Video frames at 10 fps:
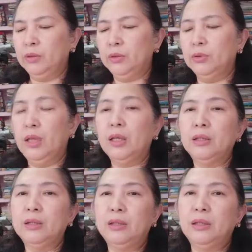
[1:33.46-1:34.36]
so they,
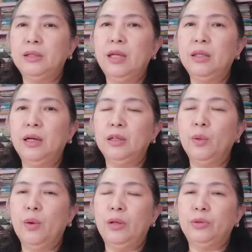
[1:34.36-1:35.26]
they are
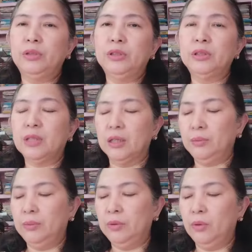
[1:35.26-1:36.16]
the one, or Jesus
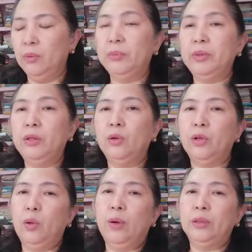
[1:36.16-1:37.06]
can be the
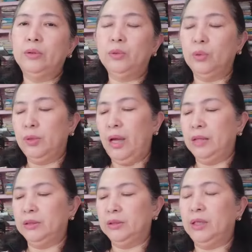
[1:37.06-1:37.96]
only one to know the
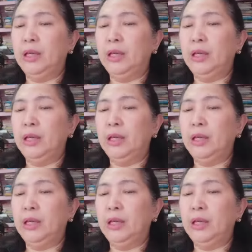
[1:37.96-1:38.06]
answer.